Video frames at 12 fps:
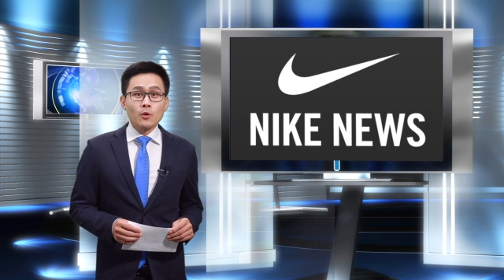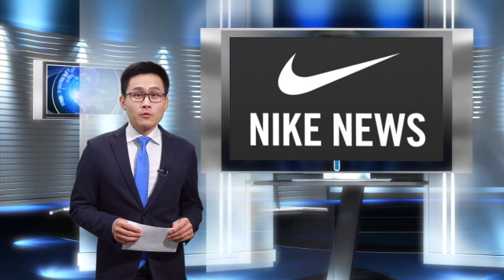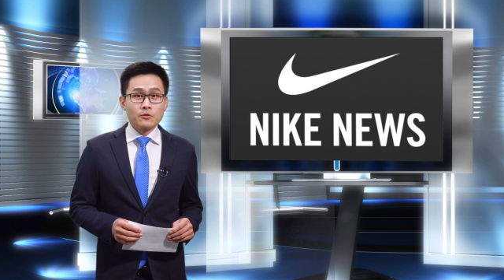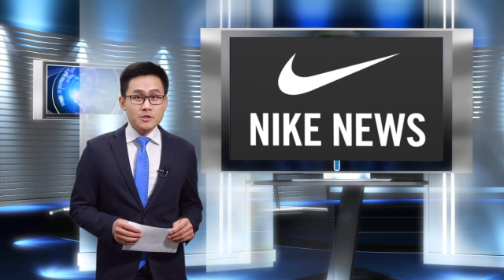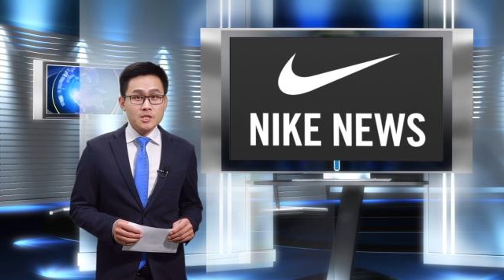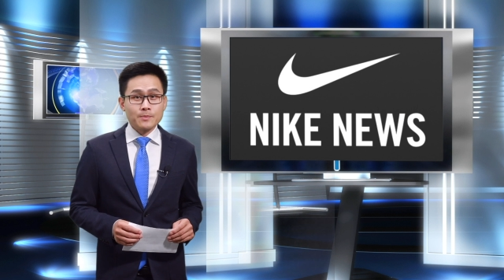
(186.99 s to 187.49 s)
动
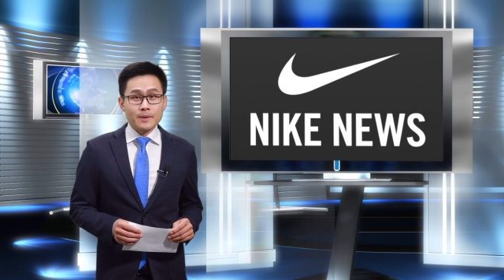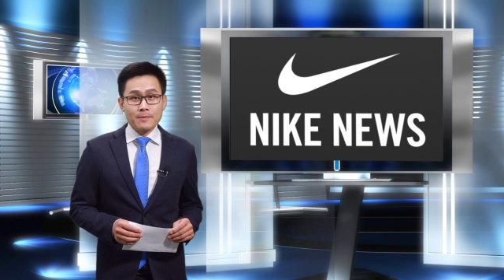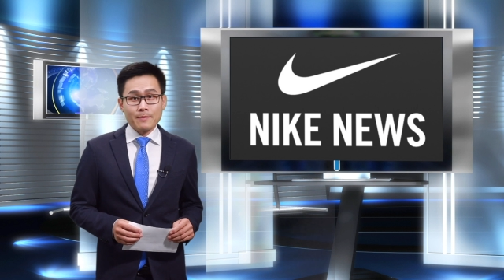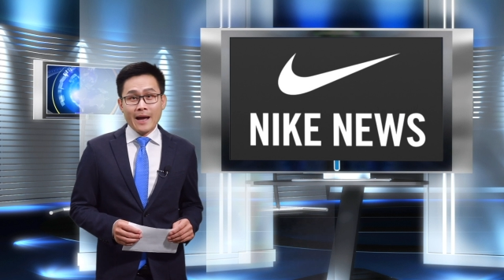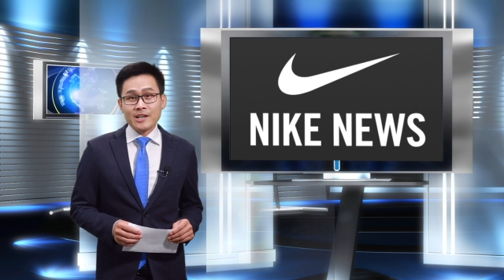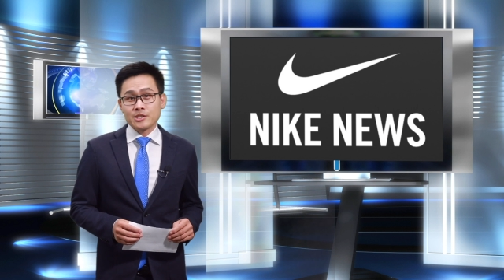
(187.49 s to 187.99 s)
服饰
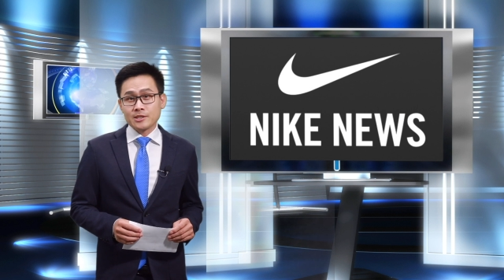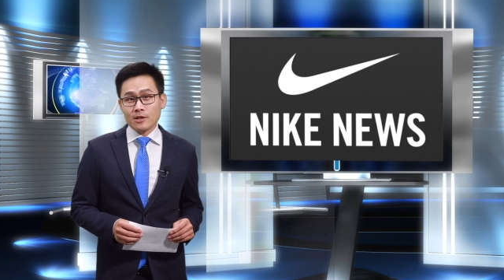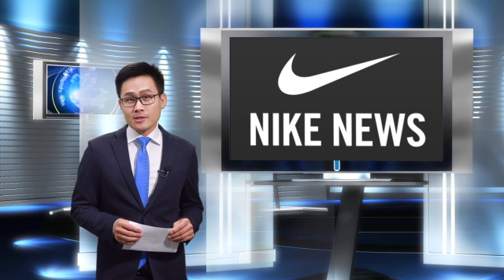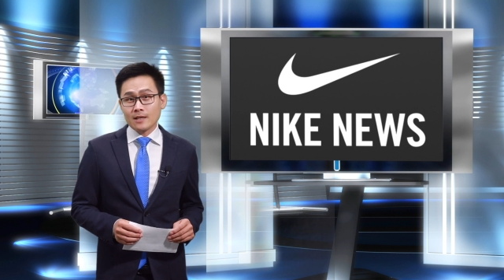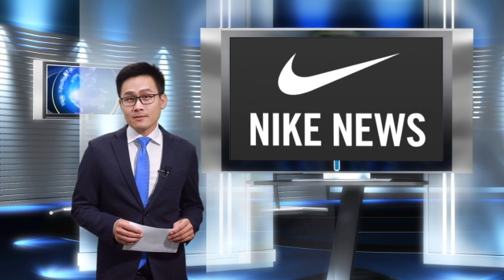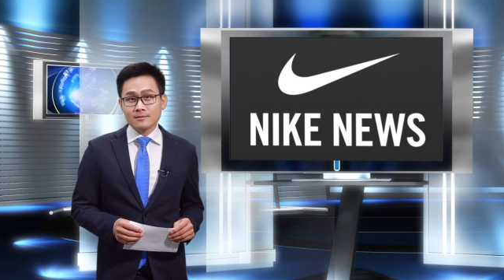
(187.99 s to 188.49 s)
品牌制
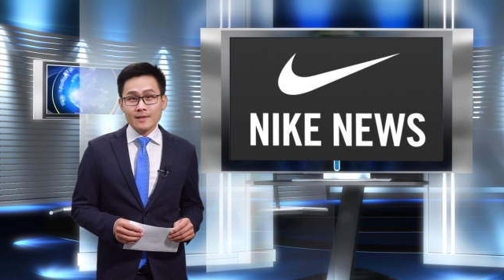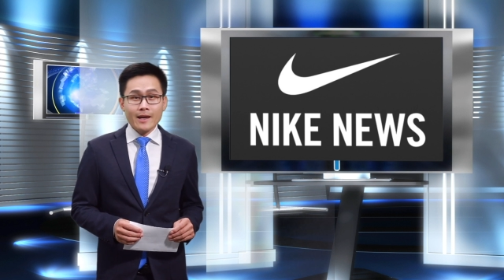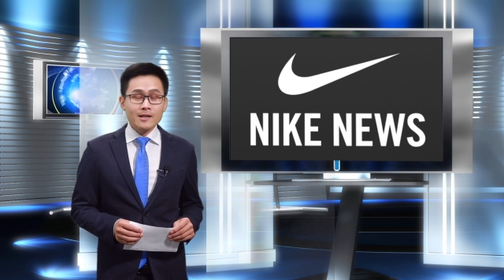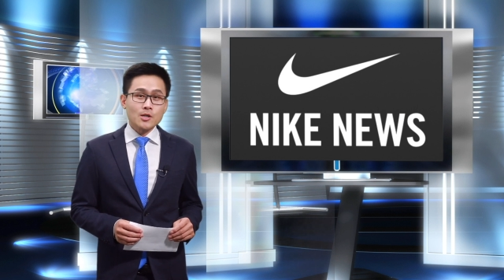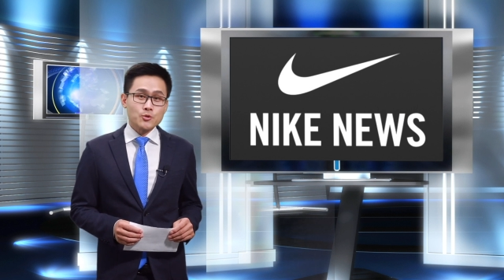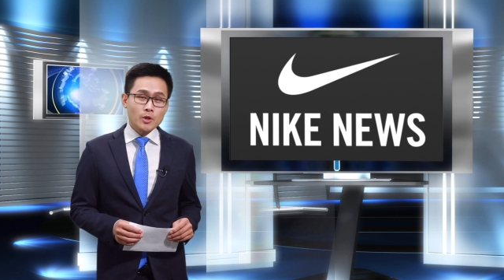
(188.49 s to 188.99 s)
造商耐
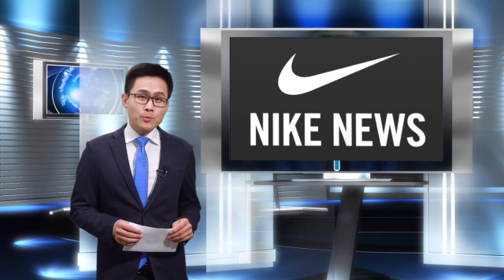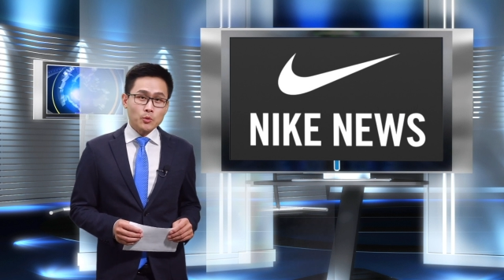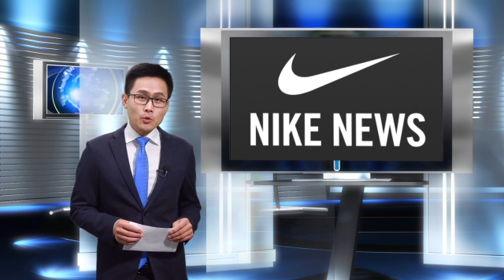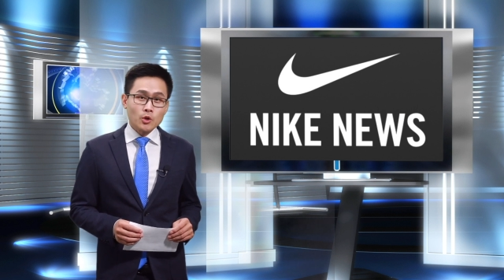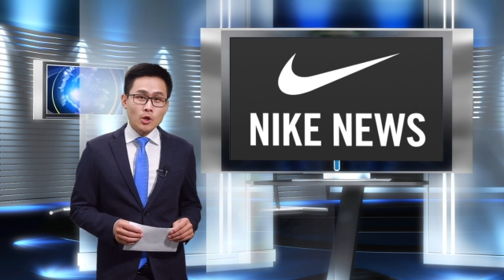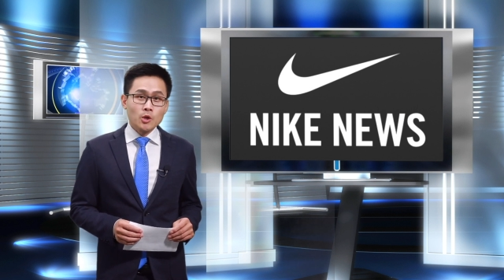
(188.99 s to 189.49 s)
克宣
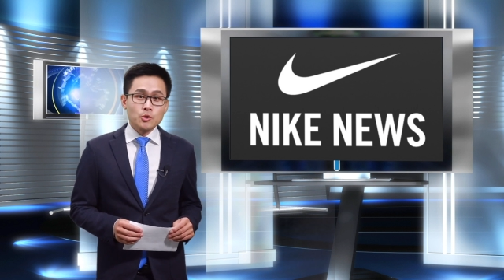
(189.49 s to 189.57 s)
布